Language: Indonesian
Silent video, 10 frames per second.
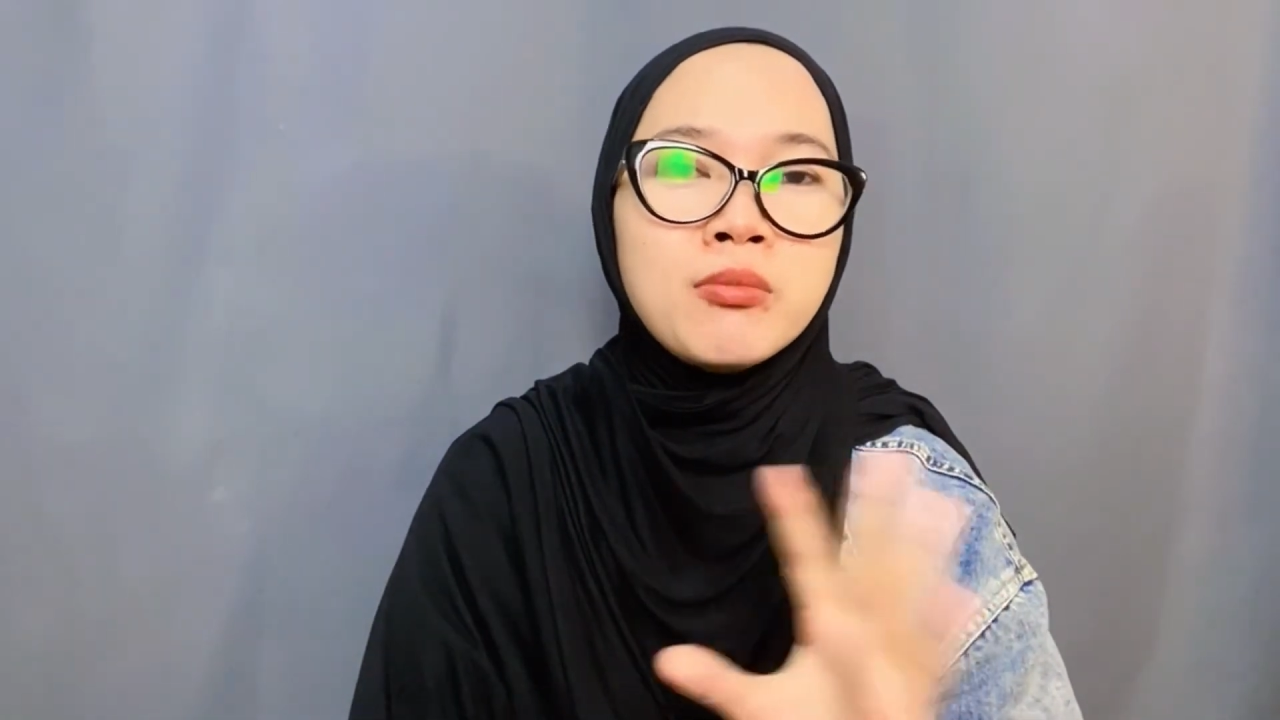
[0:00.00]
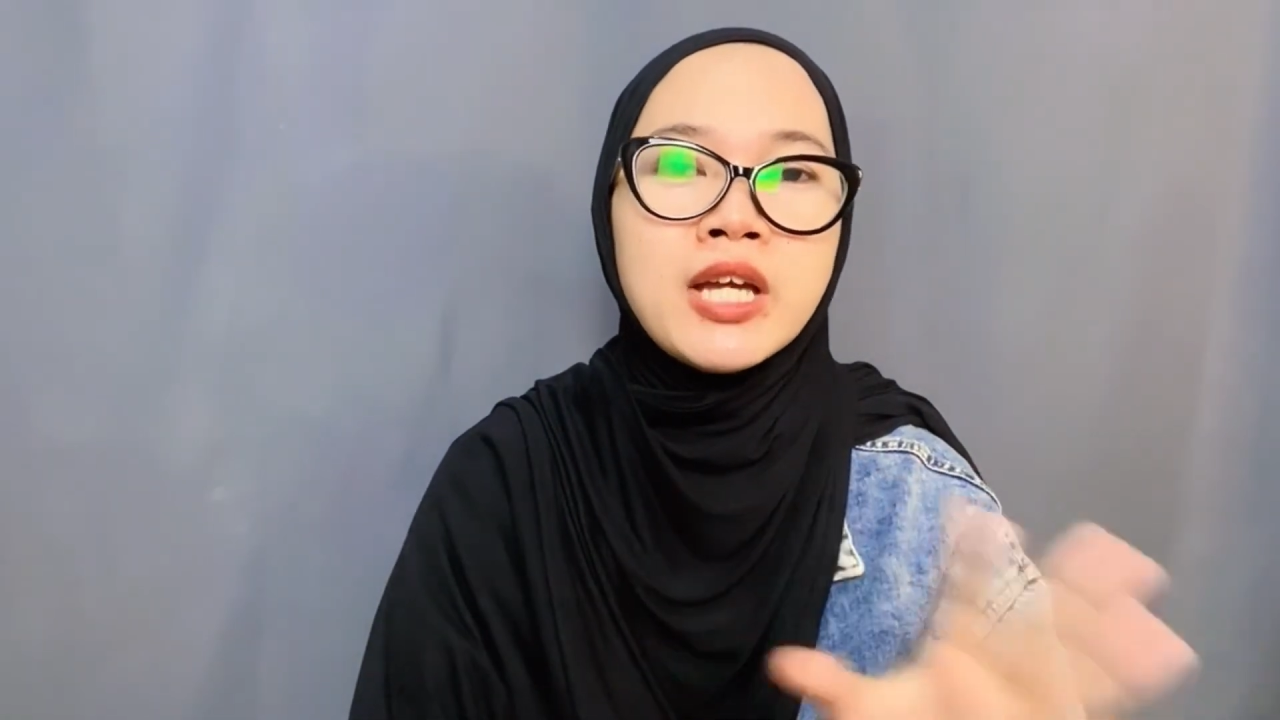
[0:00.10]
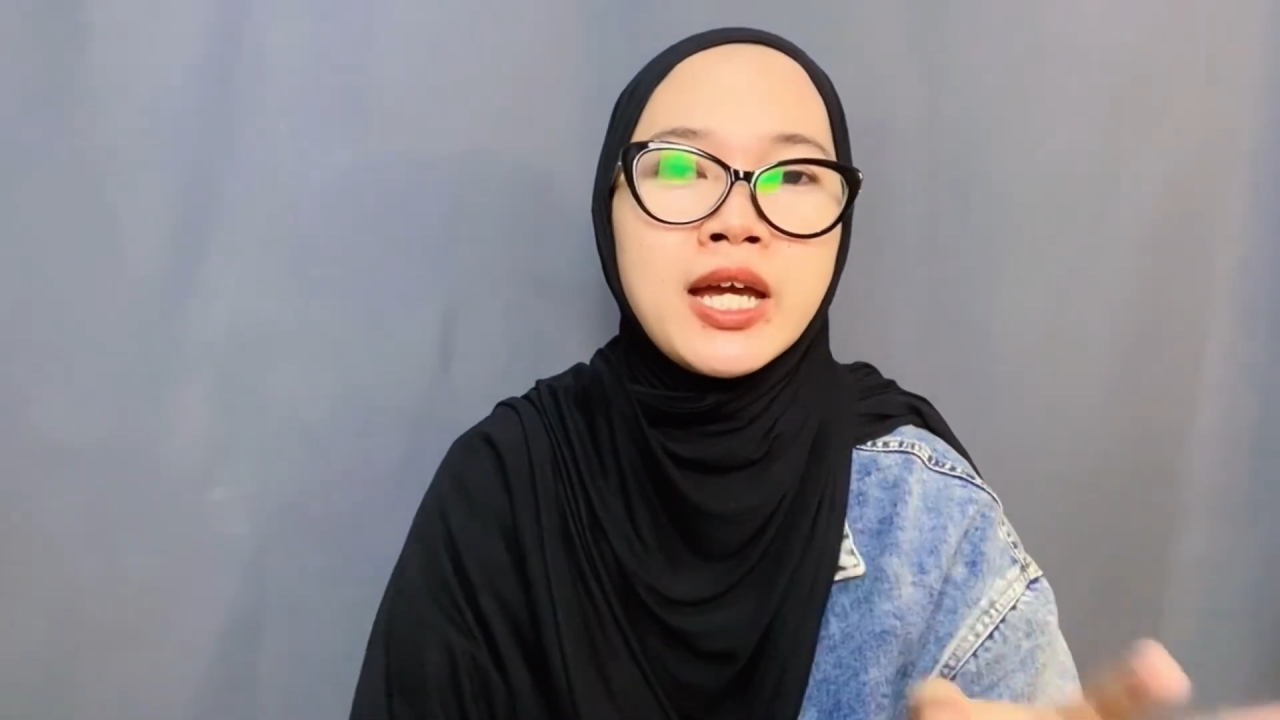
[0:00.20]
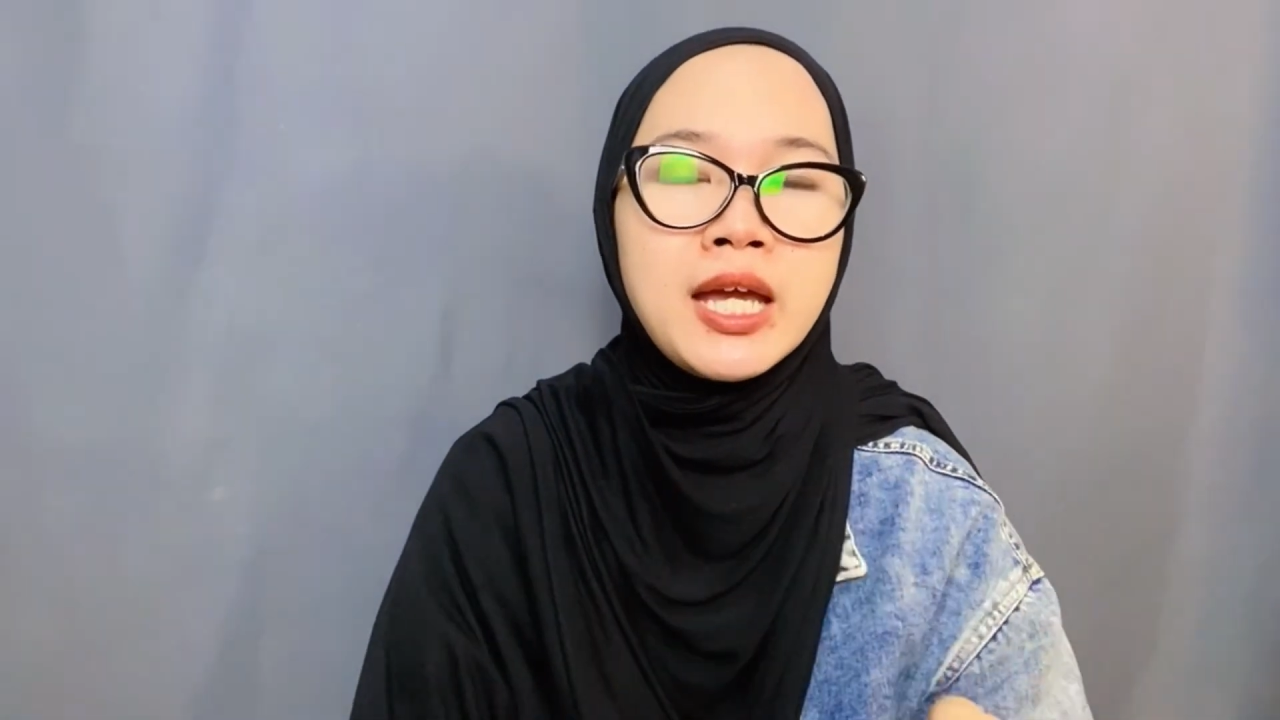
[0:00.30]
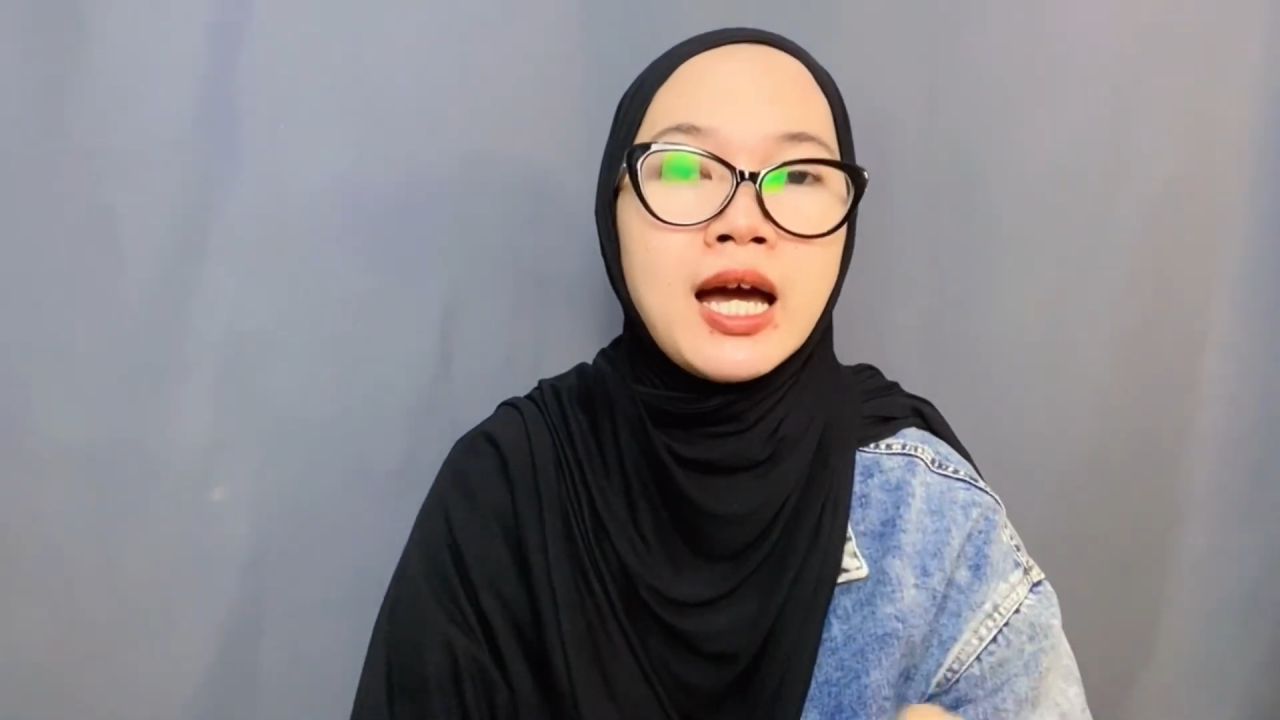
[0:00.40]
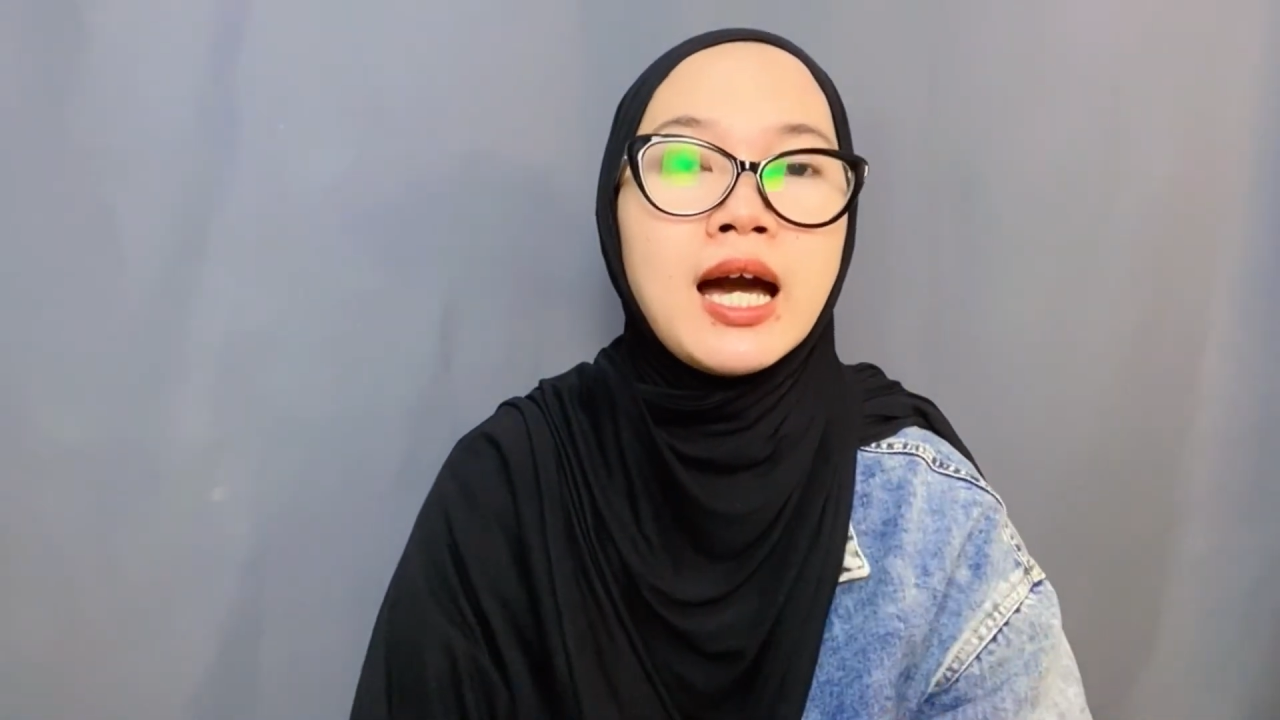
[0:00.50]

biaya